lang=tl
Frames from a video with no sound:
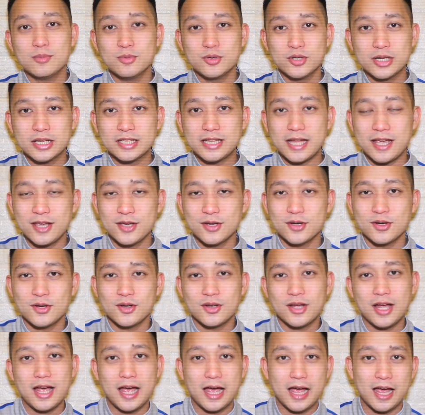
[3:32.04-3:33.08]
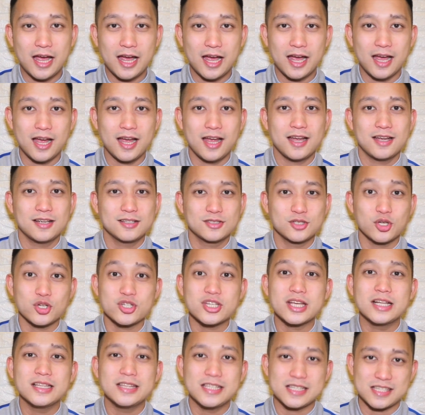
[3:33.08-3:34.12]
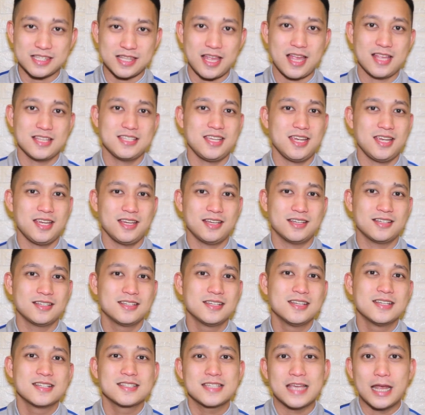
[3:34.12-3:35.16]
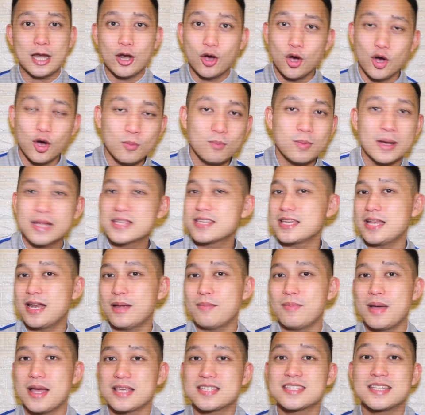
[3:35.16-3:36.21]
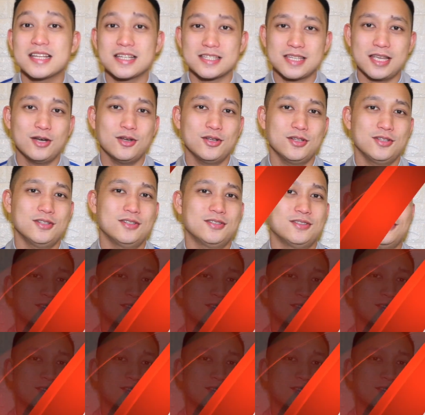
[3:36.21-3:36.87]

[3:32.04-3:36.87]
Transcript: muna tayo, uh, social distancing sa loob at sa labas ng salon.